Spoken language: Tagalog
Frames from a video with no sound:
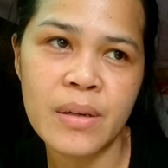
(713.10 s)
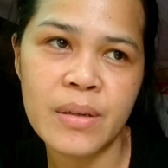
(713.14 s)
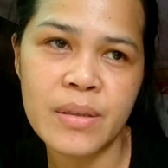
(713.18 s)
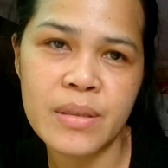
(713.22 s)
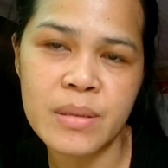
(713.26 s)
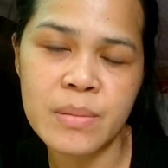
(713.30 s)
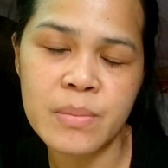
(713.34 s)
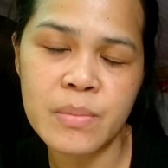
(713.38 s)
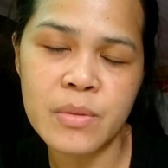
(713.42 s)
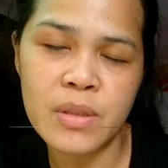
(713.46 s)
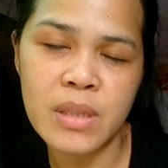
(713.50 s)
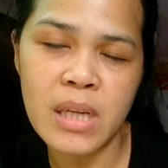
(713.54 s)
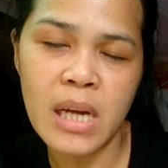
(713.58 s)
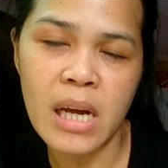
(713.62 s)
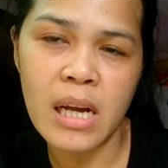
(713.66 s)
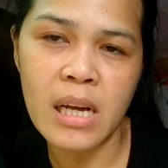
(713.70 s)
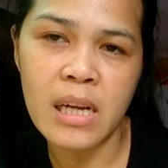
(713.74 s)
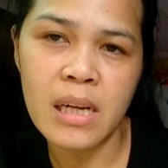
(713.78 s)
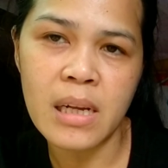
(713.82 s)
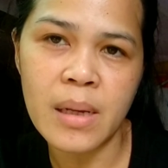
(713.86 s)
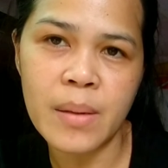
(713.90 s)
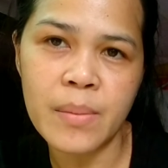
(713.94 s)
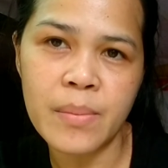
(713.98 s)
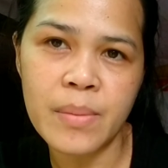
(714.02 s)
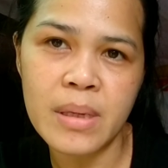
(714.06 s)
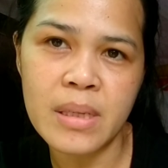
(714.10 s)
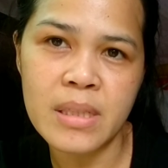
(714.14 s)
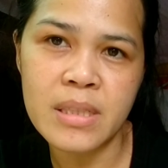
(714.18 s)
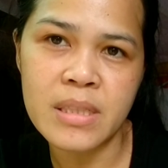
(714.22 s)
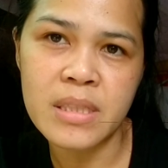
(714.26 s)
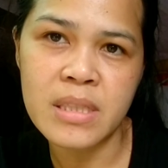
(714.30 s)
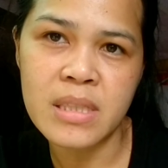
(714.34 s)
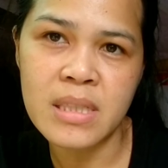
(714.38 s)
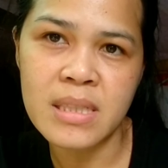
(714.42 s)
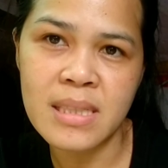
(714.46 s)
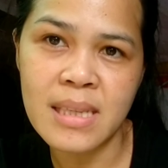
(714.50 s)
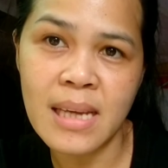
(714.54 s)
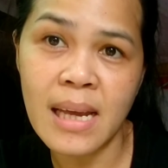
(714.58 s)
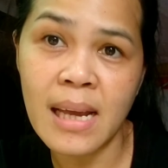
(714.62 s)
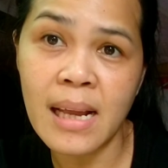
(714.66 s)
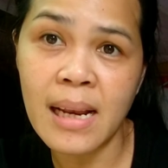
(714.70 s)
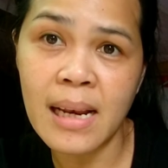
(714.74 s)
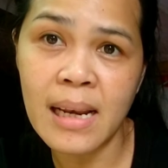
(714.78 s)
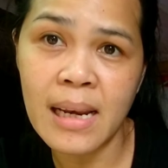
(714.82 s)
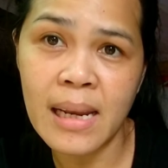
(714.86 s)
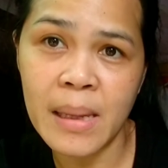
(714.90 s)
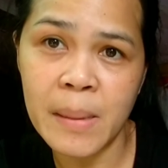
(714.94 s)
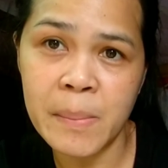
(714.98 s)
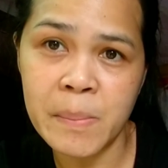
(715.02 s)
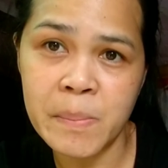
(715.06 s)
or simula kagabi is just a
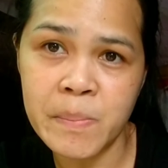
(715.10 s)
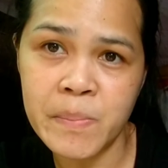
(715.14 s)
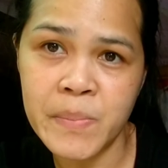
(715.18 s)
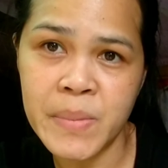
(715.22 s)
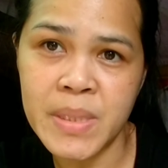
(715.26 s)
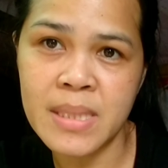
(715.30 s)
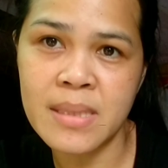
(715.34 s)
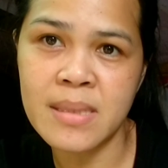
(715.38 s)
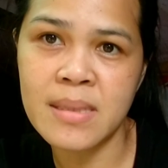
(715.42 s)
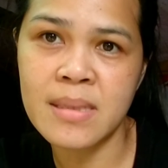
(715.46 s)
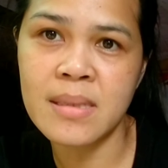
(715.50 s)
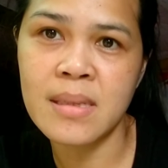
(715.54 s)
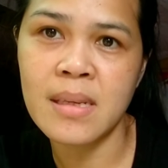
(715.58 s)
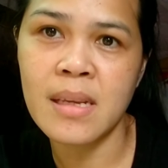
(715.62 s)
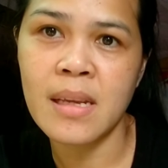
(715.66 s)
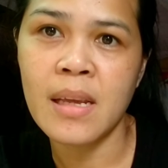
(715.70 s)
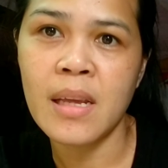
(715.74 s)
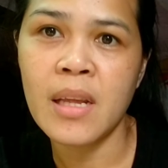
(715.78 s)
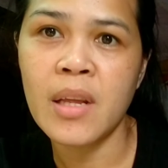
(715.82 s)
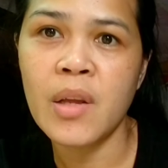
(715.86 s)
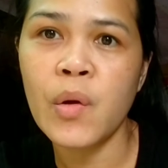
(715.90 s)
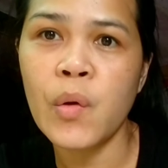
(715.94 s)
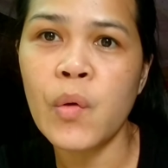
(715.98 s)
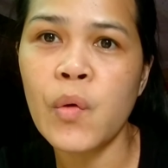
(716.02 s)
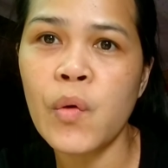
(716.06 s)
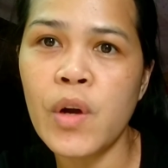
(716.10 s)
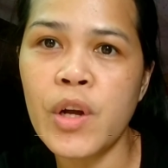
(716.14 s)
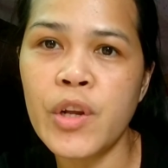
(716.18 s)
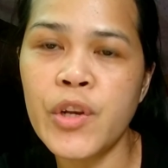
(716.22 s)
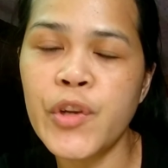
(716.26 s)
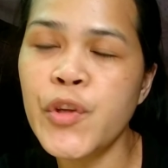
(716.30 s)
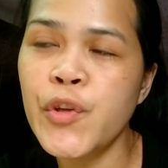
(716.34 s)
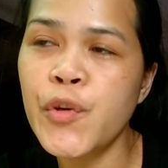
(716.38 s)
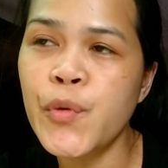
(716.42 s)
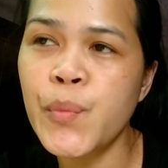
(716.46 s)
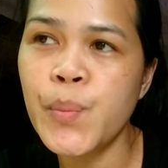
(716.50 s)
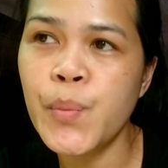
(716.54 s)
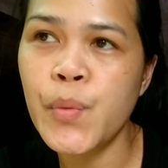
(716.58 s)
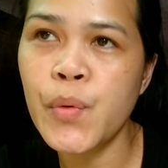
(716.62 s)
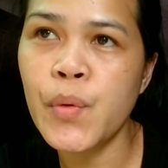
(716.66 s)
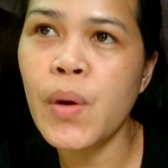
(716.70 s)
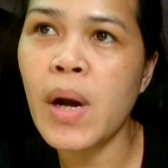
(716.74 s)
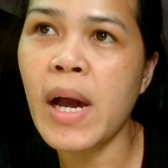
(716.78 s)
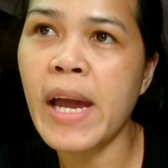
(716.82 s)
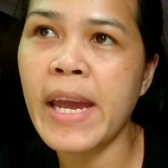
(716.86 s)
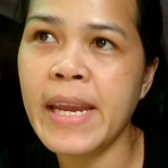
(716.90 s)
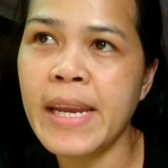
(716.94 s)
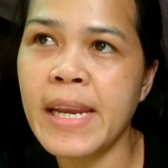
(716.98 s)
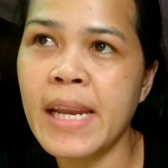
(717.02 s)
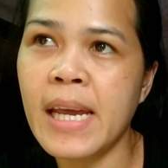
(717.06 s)
glimpse kung ano yung
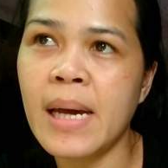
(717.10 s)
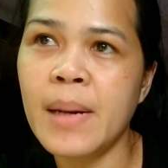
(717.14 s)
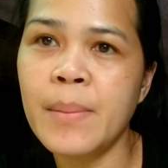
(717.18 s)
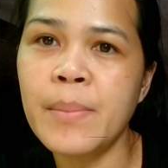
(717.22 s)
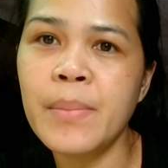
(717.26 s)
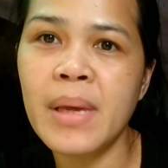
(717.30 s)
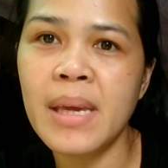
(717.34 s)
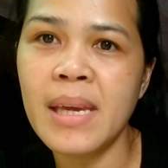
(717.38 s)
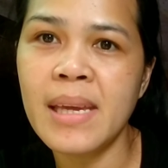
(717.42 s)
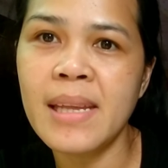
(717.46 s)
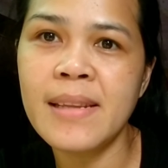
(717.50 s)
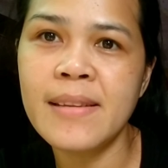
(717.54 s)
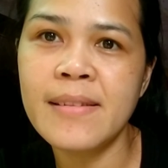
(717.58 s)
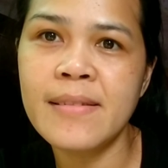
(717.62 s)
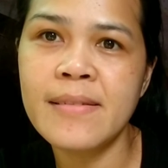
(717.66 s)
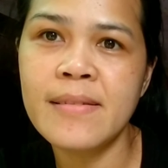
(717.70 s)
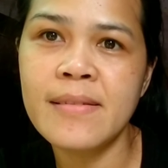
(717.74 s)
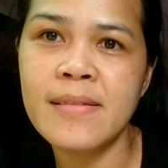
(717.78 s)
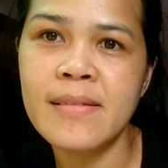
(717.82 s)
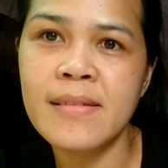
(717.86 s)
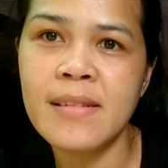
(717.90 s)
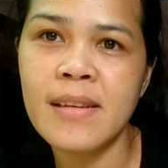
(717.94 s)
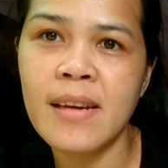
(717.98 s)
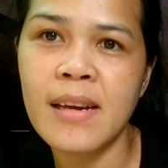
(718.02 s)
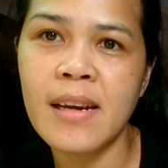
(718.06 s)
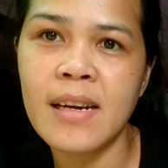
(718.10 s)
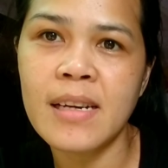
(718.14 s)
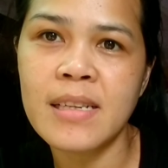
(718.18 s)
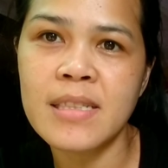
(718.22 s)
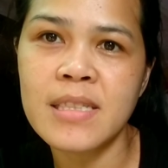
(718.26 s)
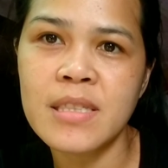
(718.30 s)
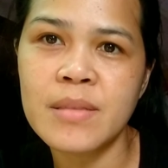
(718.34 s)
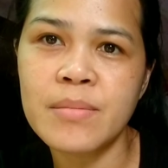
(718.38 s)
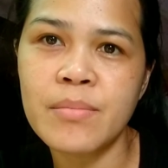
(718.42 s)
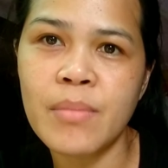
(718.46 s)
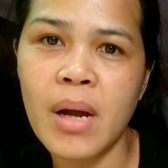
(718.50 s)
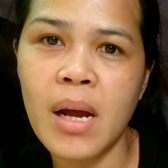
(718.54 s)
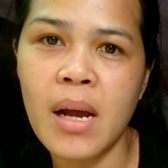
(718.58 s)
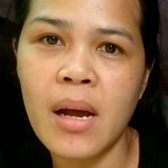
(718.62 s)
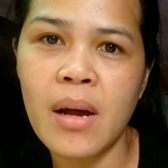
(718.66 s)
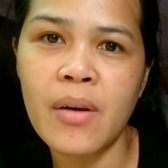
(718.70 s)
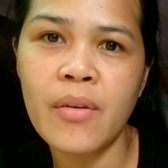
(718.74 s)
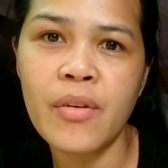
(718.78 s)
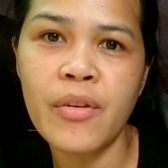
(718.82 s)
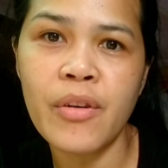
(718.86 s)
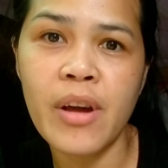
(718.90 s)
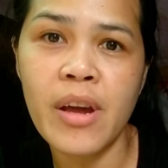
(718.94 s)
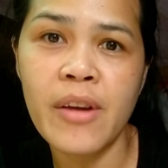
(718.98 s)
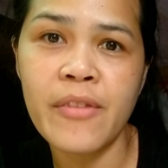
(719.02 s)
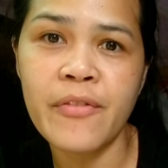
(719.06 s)
buhay namin as mga
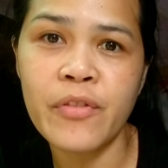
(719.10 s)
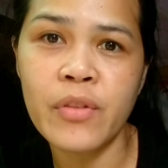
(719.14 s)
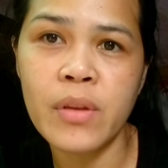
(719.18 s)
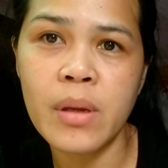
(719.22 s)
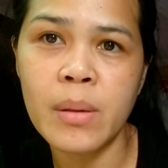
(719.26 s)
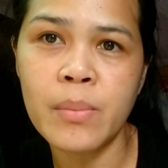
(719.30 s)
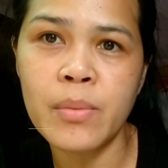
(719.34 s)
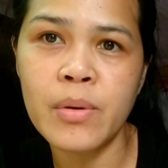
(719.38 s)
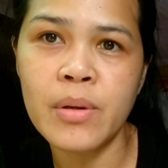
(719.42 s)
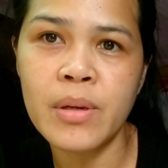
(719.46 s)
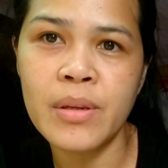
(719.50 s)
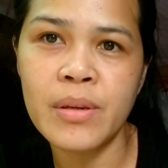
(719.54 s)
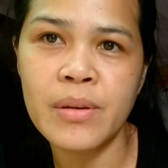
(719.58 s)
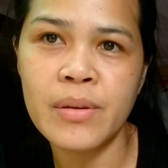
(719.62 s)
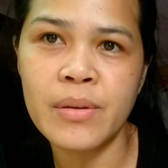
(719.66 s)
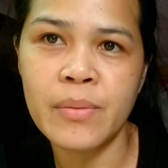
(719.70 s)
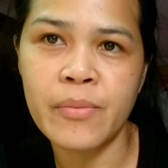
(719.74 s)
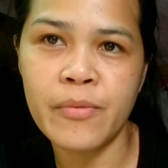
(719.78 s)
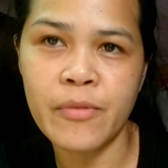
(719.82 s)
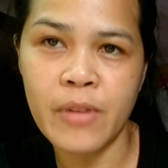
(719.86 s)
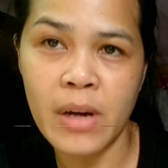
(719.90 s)
OFW,